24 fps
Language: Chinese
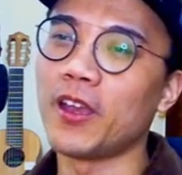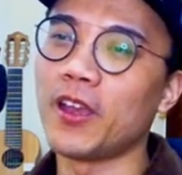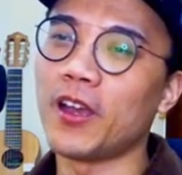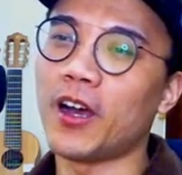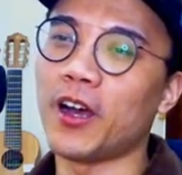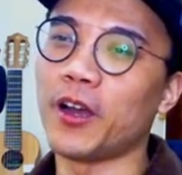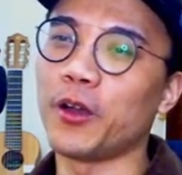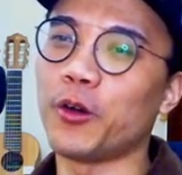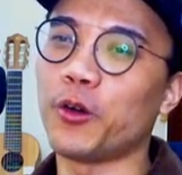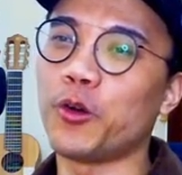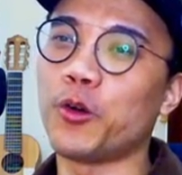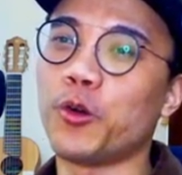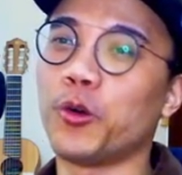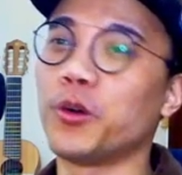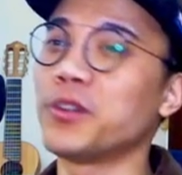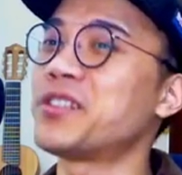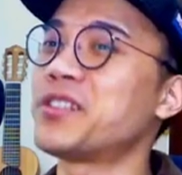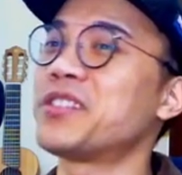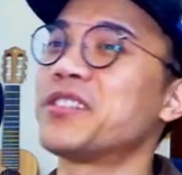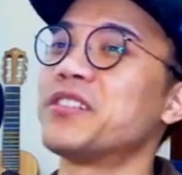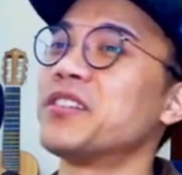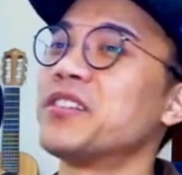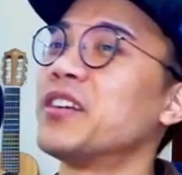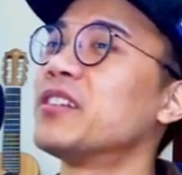还有活
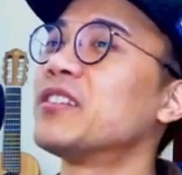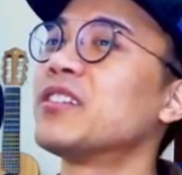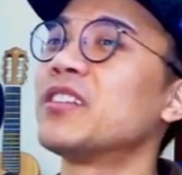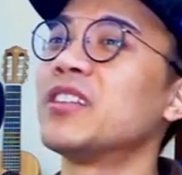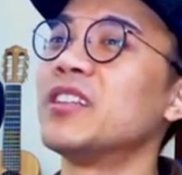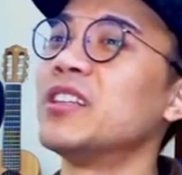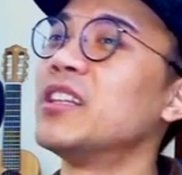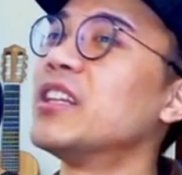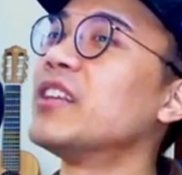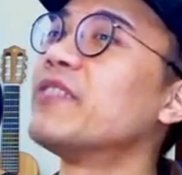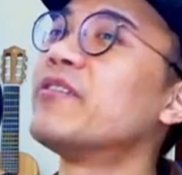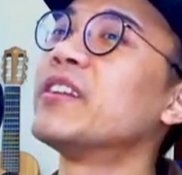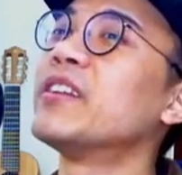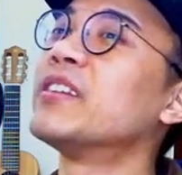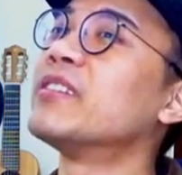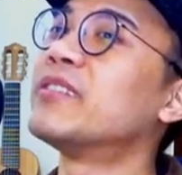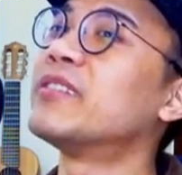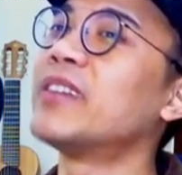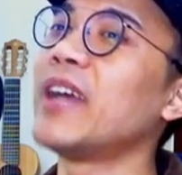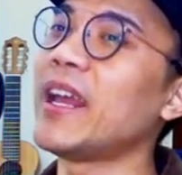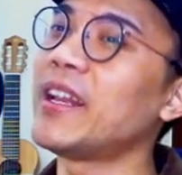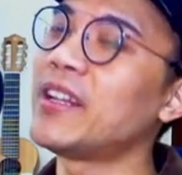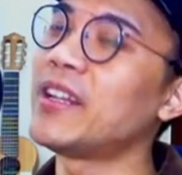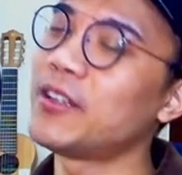死人 （living
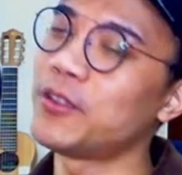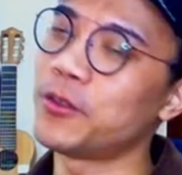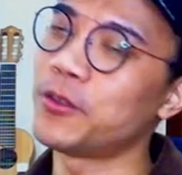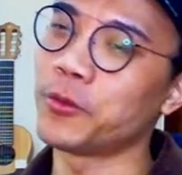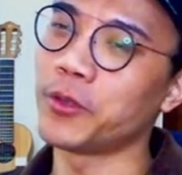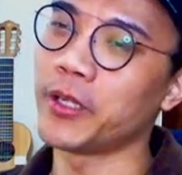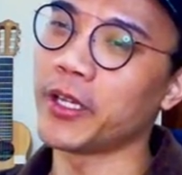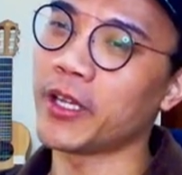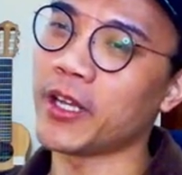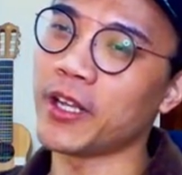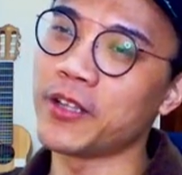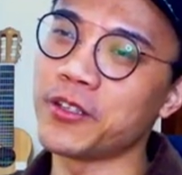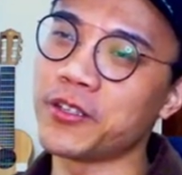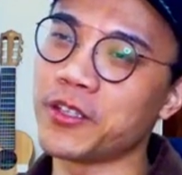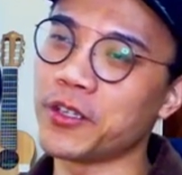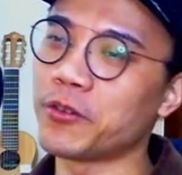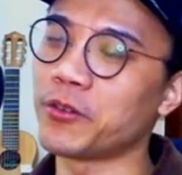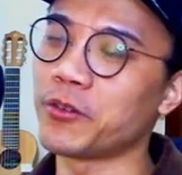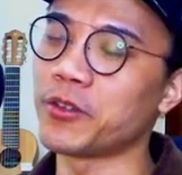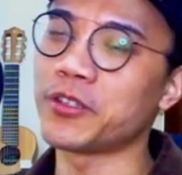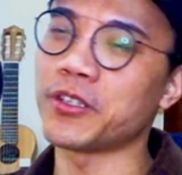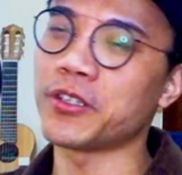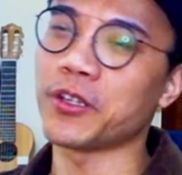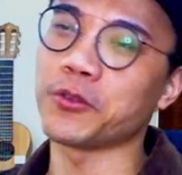dead），如果你看金
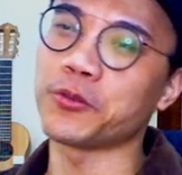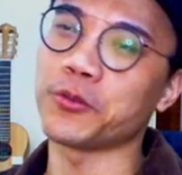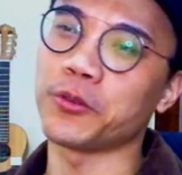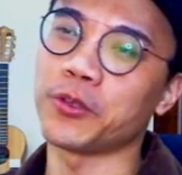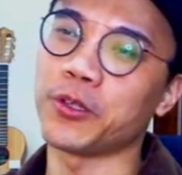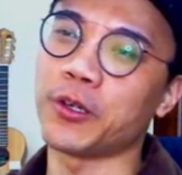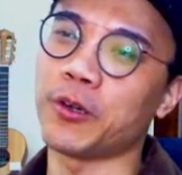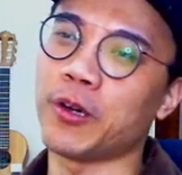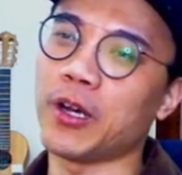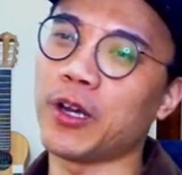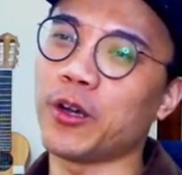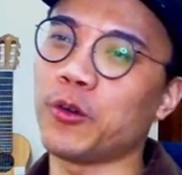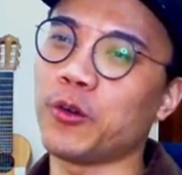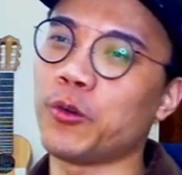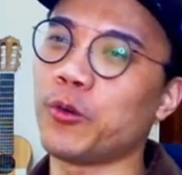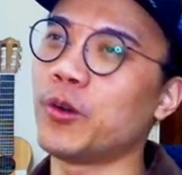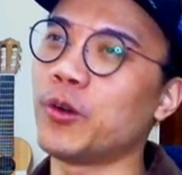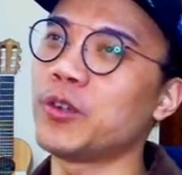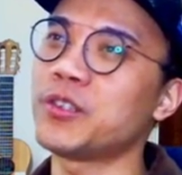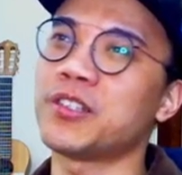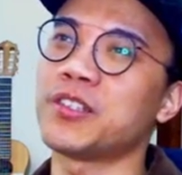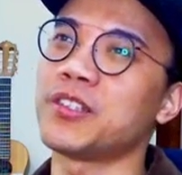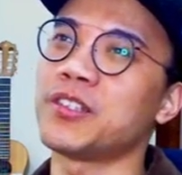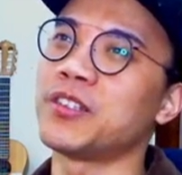庸的小说的话，《
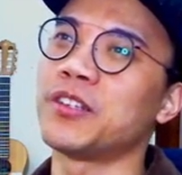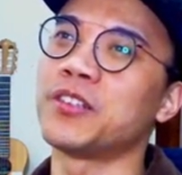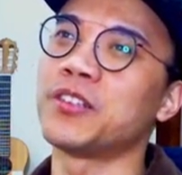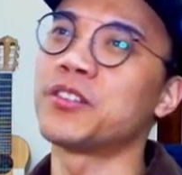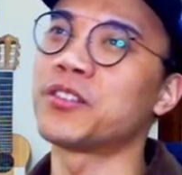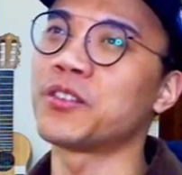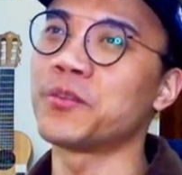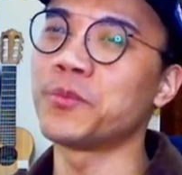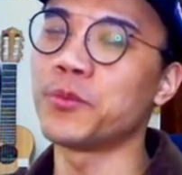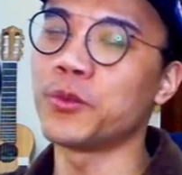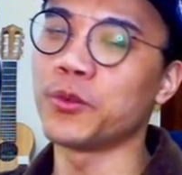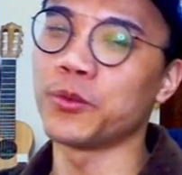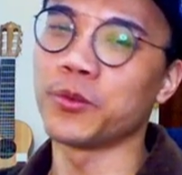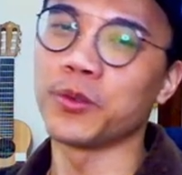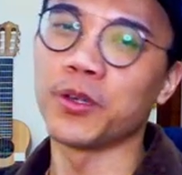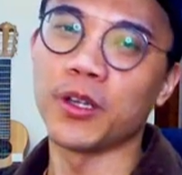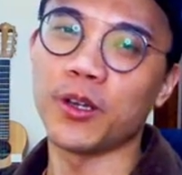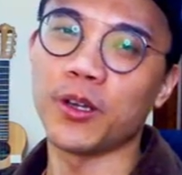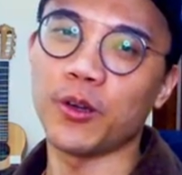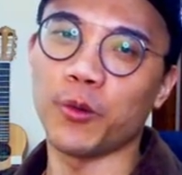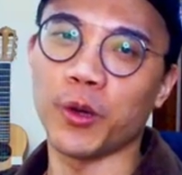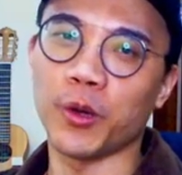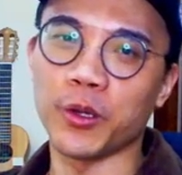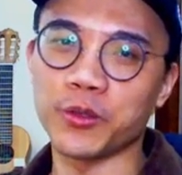活死人之墓》
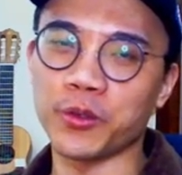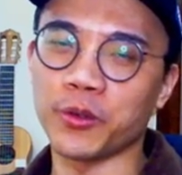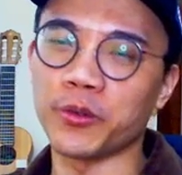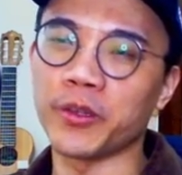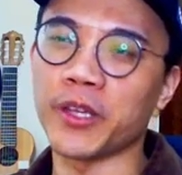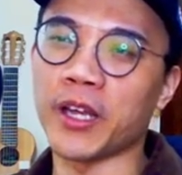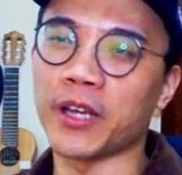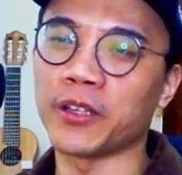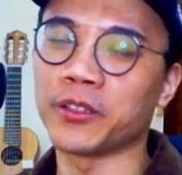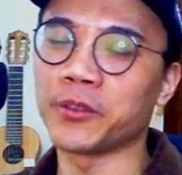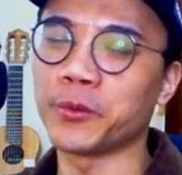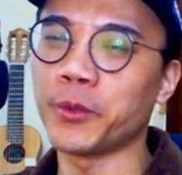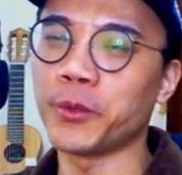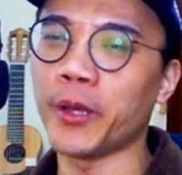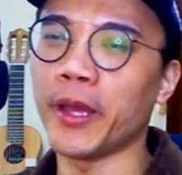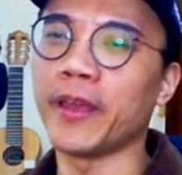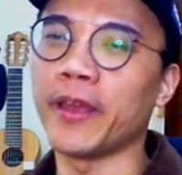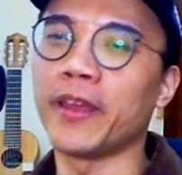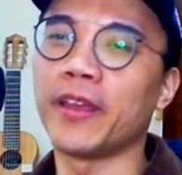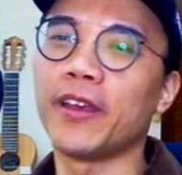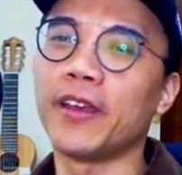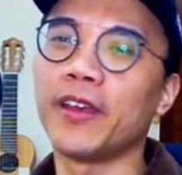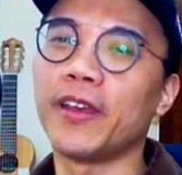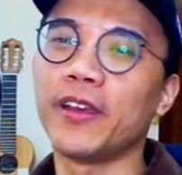王重阳，对不对？
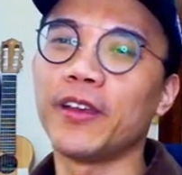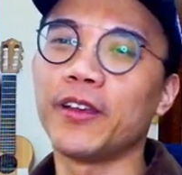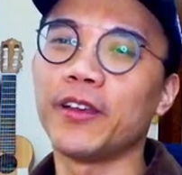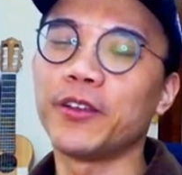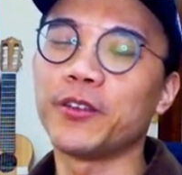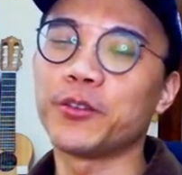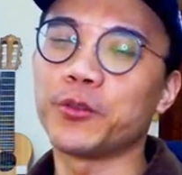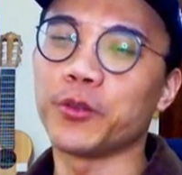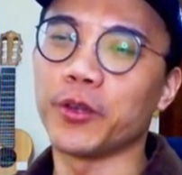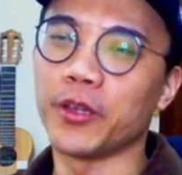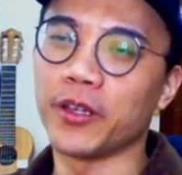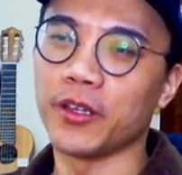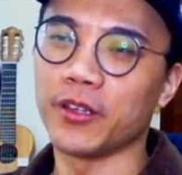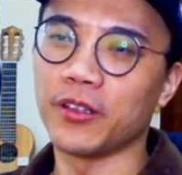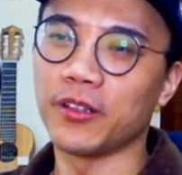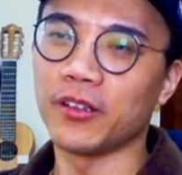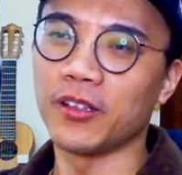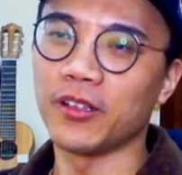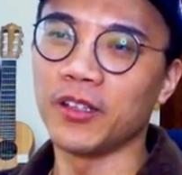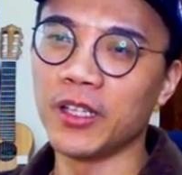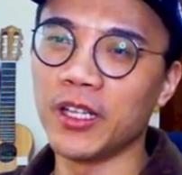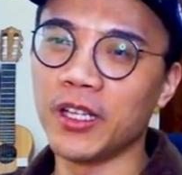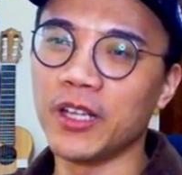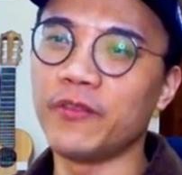所以
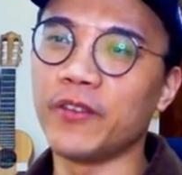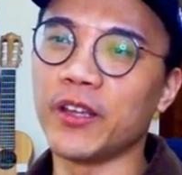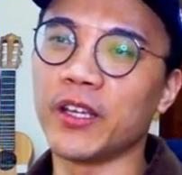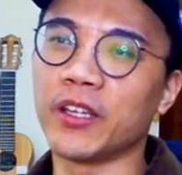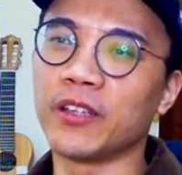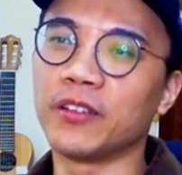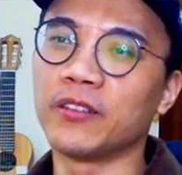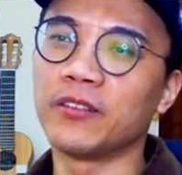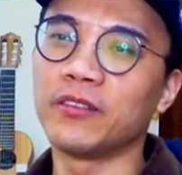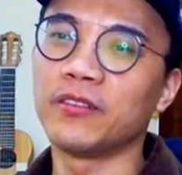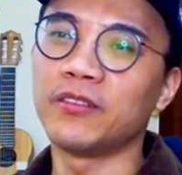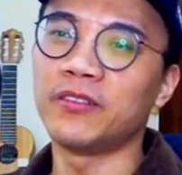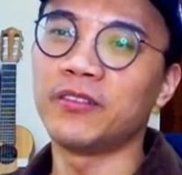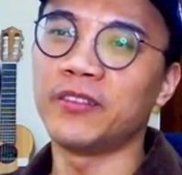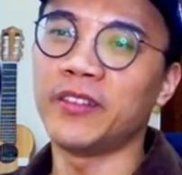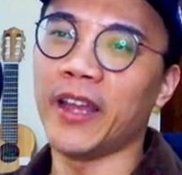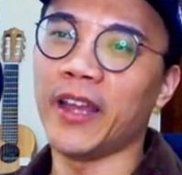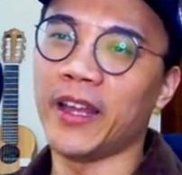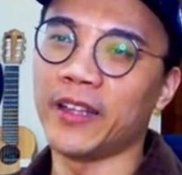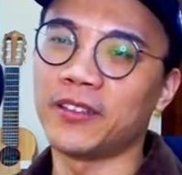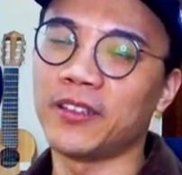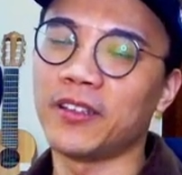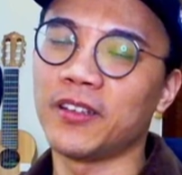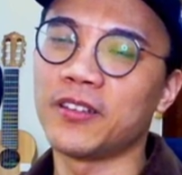living
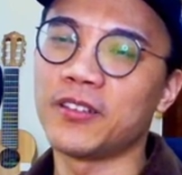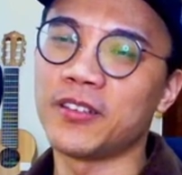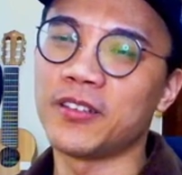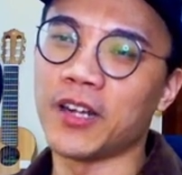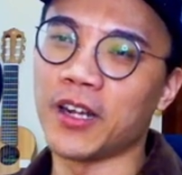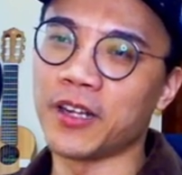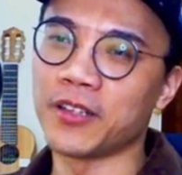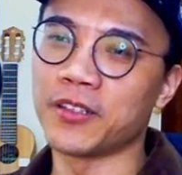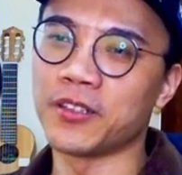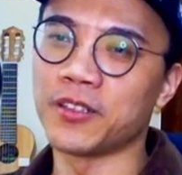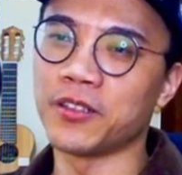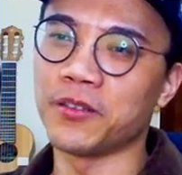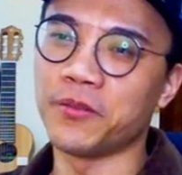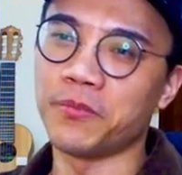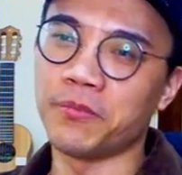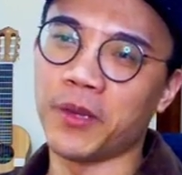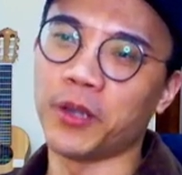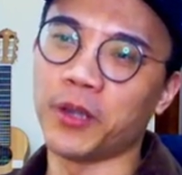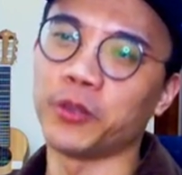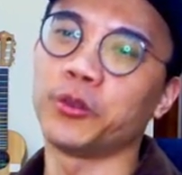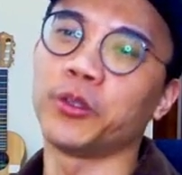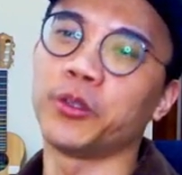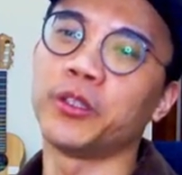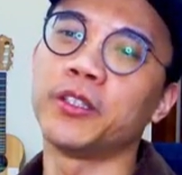dead 这两个字
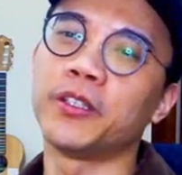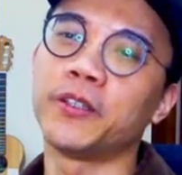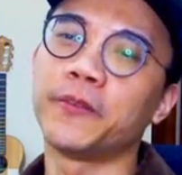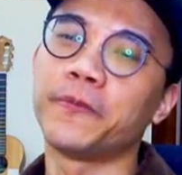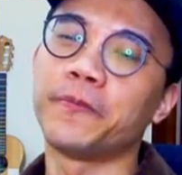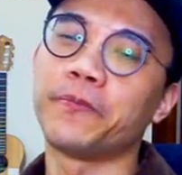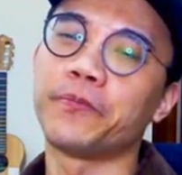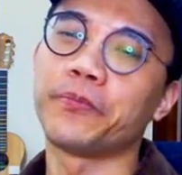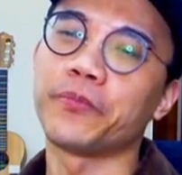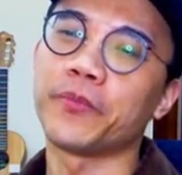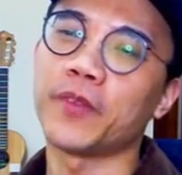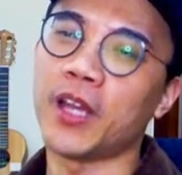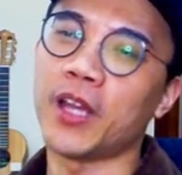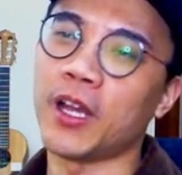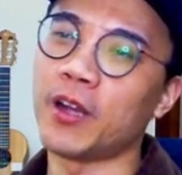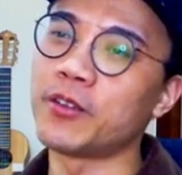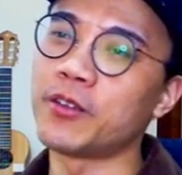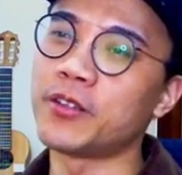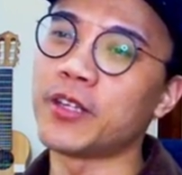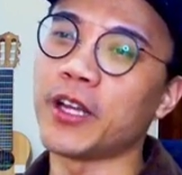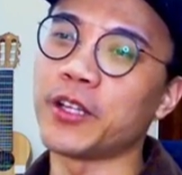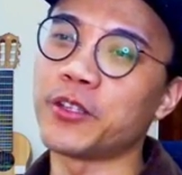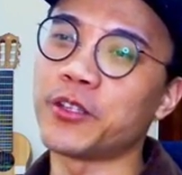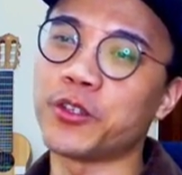矛盾的。还有
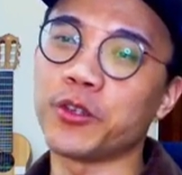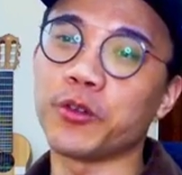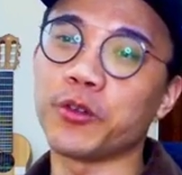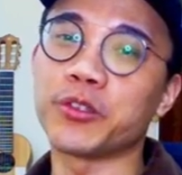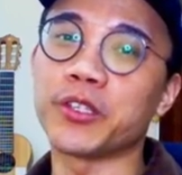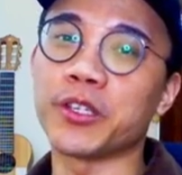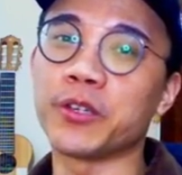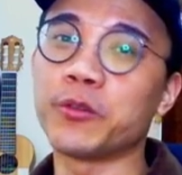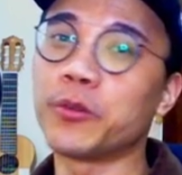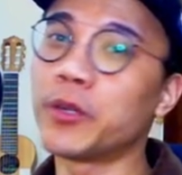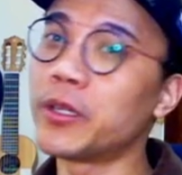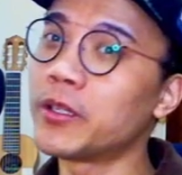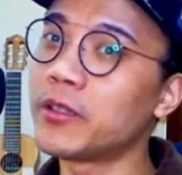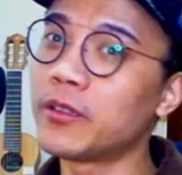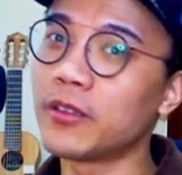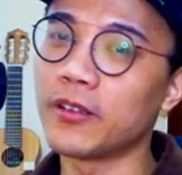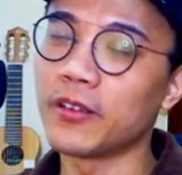这旧新闻，